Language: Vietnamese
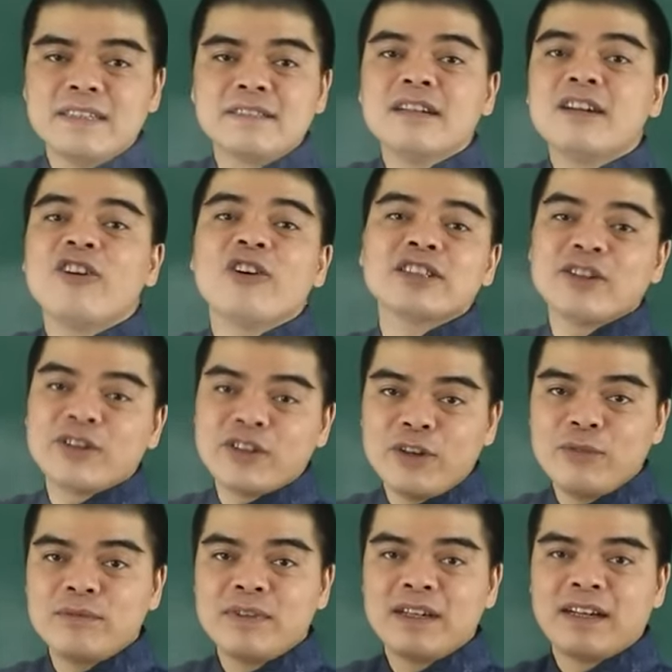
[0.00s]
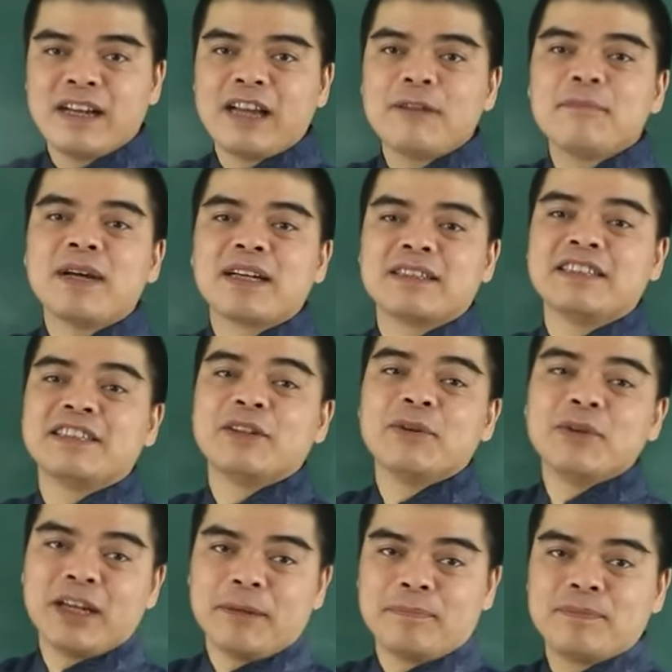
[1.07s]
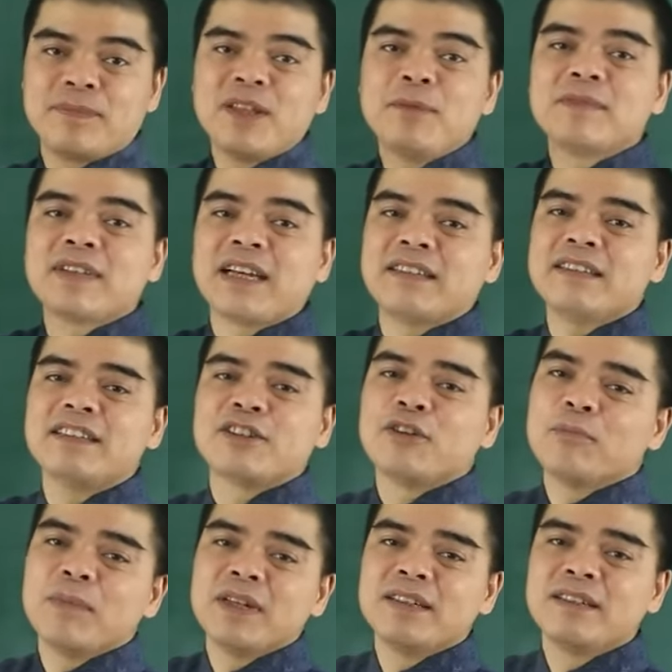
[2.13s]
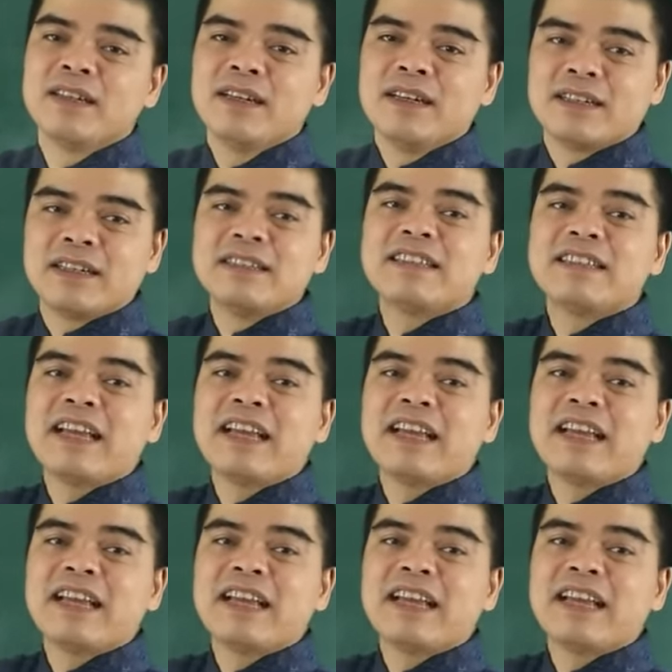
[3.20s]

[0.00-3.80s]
thì trước có sau không ăn mặc thì thiếu hẹp tâm tánh thì thông minh đến